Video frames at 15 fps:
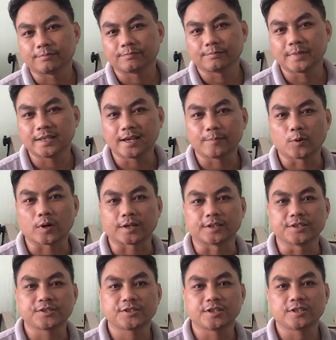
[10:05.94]
Bây giờ một lần
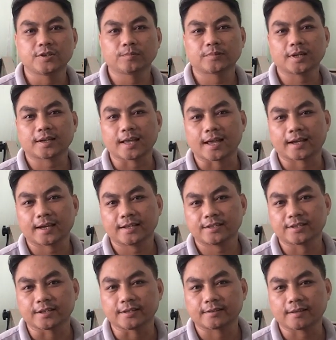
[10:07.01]
nữa xin chúc tất cả các anh
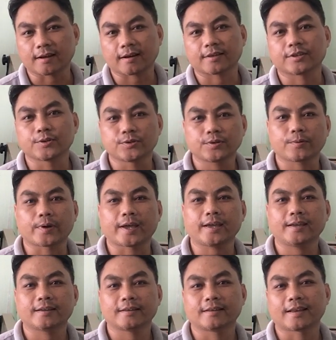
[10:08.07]
chị thật là nhiều sức khỏe,